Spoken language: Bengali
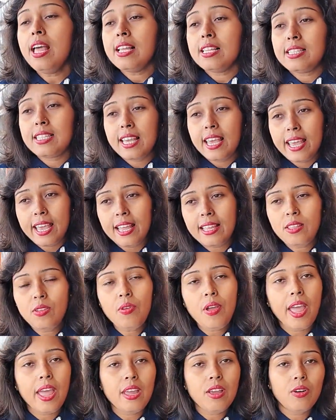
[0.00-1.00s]
যেহেতু
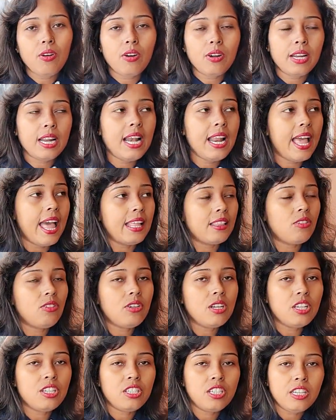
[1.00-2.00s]
এই হোটেলে
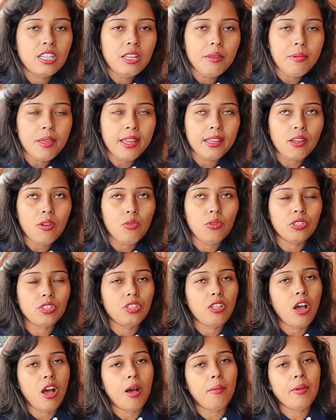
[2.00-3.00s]
এতটা সিঁড়ি ভেঙে
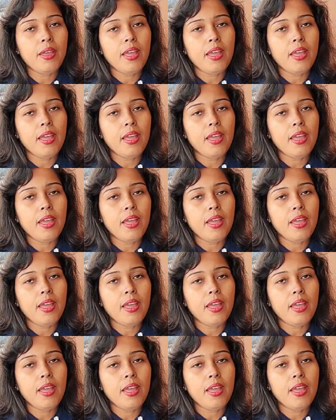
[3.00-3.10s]
উঠতে হবে